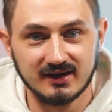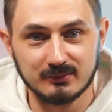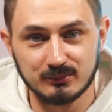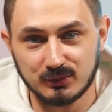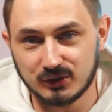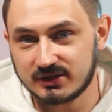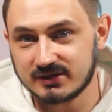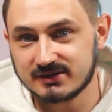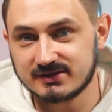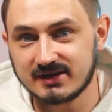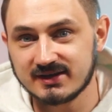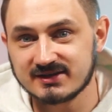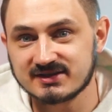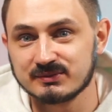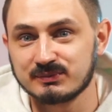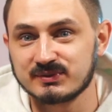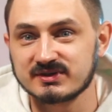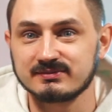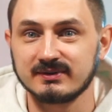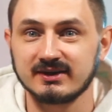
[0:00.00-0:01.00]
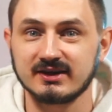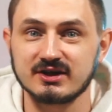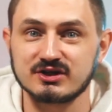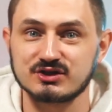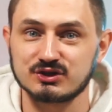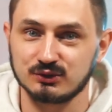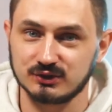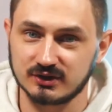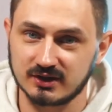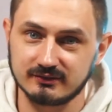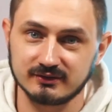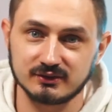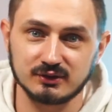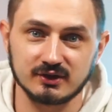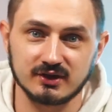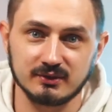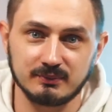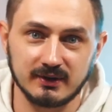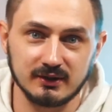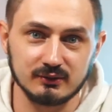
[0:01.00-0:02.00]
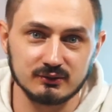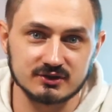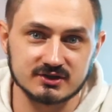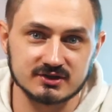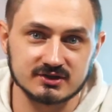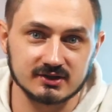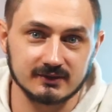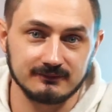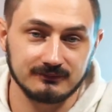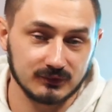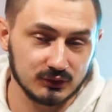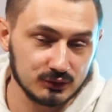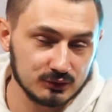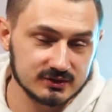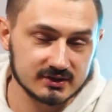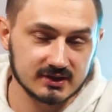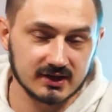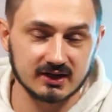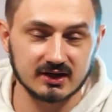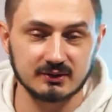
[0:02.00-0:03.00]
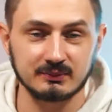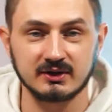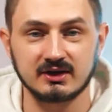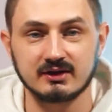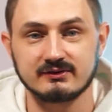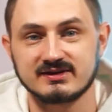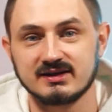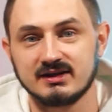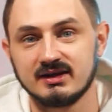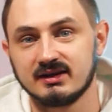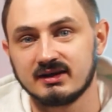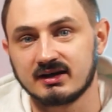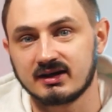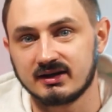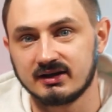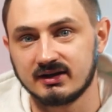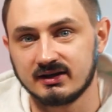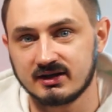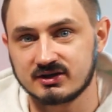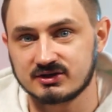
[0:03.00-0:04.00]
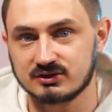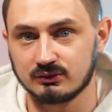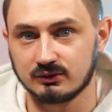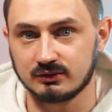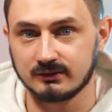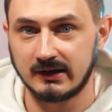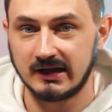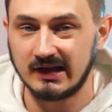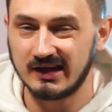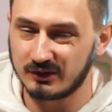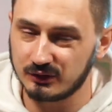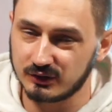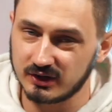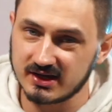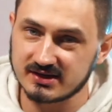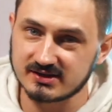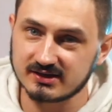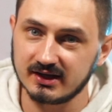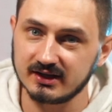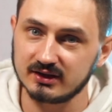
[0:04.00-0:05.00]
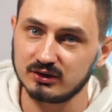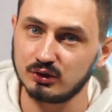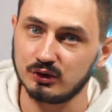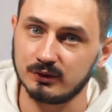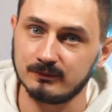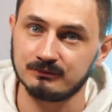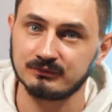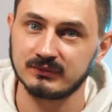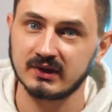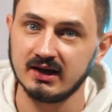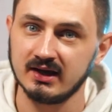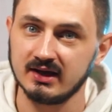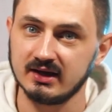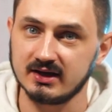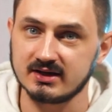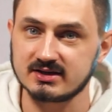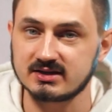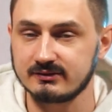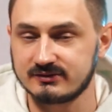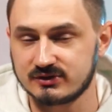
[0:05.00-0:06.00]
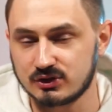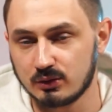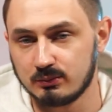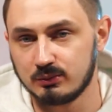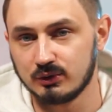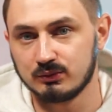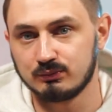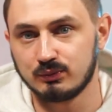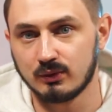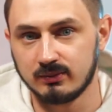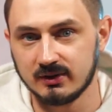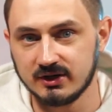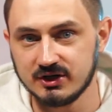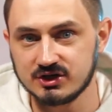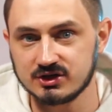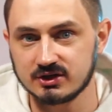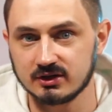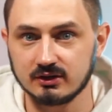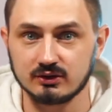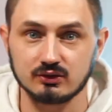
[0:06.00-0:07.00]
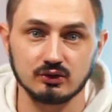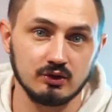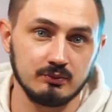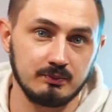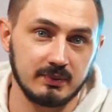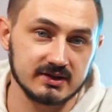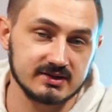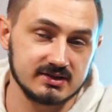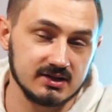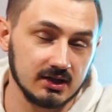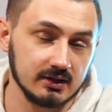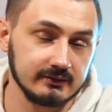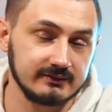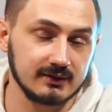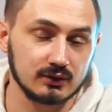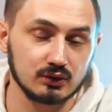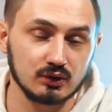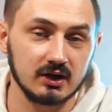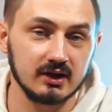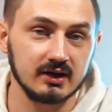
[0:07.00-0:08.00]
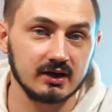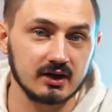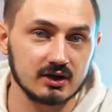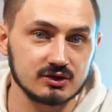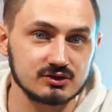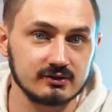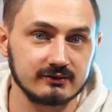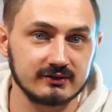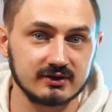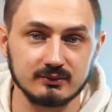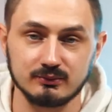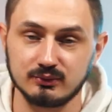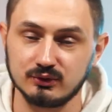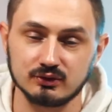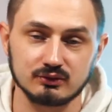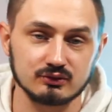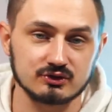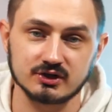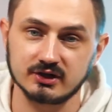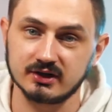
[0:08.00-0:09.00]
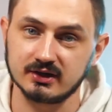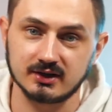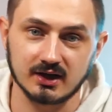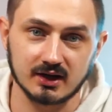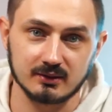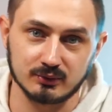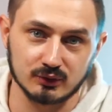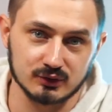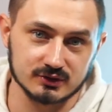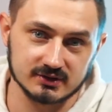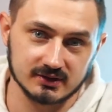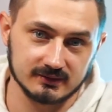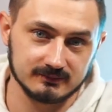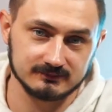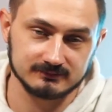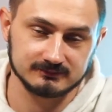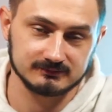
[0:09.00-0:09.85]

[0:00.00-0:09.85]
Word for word: Будет интересно посмотреть, что у них в итоге получится, ну и с каких метавселенных они начнут. Но ясно одно, если все будет публично, то подделать виртуальные кроссовки будет уже не так просто.